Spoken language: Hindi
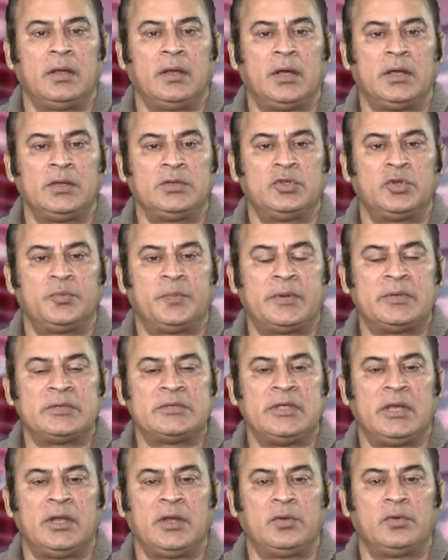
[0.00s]
ख़ास तौर पर
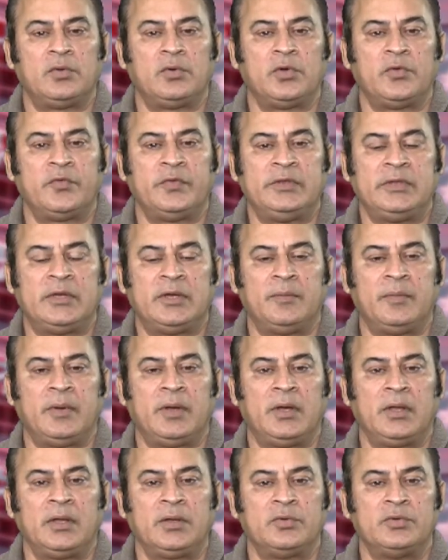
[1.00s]
सियालकोट
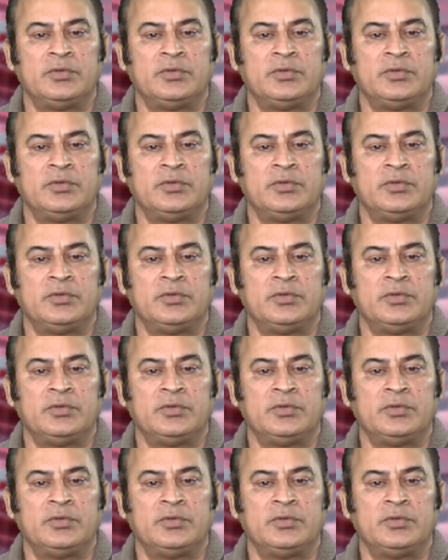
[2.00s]
वज़ीराबाद